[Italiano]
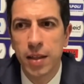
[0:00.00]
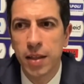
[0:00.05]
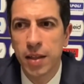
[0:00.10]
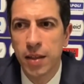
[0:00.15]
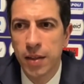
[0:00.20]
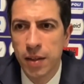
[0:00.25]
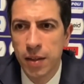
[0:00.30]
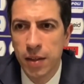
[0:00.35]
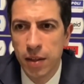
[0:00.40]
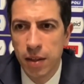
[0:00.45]

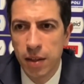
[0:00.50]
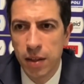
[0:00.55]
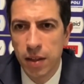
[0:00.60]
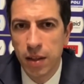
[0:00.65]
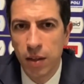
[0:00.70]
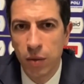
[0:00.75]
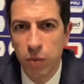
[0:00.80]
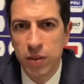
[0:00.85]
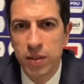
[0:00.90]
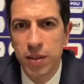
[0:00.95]

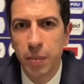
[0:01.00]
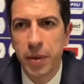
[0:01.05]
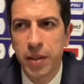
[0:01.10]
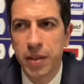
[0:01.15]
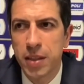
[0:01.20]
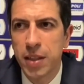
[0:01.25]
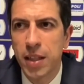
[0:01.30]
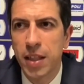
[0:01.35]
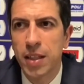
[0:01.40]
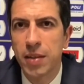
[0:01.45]
eh, questa
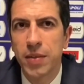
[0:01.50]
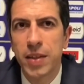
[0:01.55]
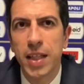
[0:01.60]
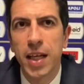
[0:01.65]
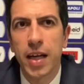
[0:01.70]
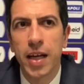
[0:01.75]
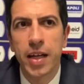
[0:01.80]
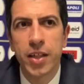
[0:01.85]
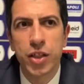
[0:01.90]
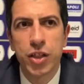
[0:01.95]
partita deve
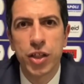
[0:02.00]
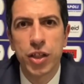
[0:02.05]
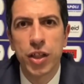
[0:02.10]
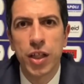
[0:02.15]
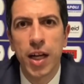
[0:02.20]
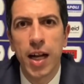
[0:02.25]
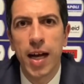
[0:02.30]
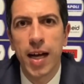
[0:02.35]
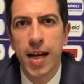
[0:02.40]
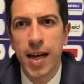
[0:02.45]

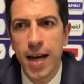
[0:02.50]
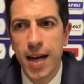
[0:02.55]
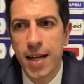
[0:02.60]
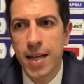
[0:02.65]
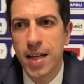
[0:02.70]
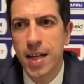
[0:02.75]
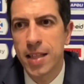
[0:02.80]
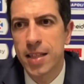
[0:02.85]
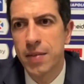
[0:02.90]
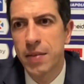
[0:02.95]
darci la
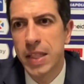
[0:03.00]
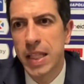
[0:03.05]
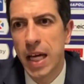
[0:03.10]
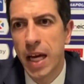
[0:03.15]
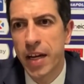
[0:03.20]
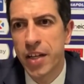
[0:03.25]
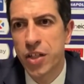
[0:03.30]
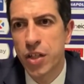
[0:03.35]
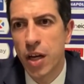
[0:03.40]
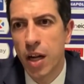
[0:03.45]
carica, deve
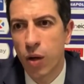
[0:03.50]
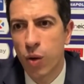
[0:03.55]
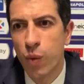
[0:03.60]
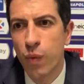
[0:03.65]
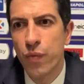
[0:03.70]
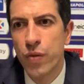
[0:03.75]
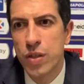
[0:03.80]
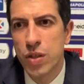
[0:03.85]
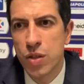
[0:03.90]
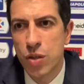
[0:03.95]
darci la
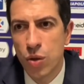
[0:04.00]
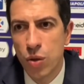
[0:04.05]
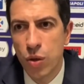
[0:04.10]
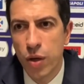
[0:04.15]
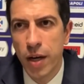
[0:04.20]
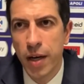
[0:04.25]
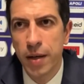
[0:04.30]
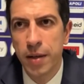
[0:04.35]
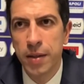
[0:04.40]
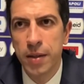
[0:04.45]

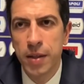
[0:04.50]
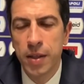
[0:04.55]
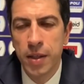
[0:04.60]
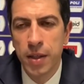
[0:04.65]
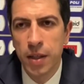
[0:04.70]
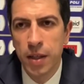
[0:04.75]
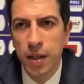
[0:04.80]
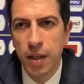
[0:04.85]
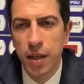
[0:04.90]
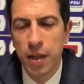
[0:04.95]
convinzione
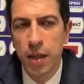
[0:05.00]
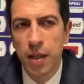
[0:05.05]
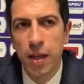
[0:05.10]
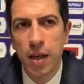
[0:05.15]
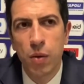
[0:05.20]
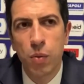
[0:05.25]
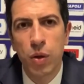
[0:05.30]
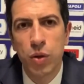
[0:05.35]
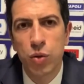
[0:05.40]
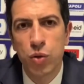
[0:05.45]
eh,
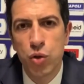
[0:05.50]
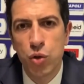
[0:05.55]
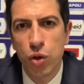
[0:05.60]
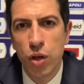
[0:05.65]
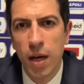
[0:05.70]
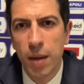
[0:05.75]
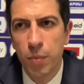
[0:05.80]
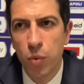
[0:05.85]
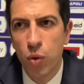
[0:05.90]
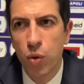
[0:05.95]
che quando
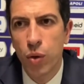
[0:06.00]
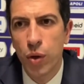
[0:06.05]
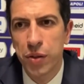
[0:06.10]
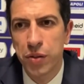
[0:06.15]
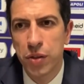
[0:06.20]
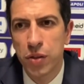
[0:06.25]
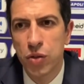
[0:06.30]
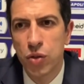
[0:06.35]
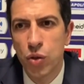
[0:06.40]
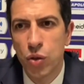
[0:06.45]
giochiamo con
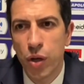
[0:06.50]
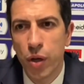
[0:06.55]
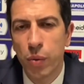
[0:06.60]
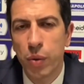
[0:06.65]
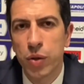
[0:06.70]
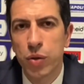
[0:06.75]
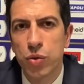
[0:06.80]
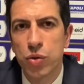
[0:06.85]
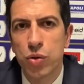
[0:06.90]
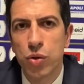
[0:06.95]
attenzione,
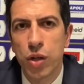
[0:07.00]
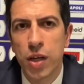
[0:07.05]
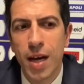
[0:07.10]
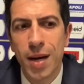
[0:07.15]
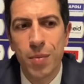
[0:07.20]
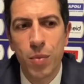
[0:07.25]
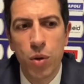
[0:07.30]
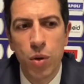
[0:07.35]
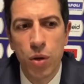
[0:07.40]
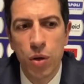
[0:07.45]
quando
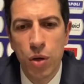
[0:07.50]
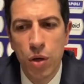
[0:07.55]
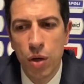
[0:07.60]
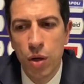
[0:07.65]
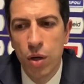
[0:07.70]
giochiamo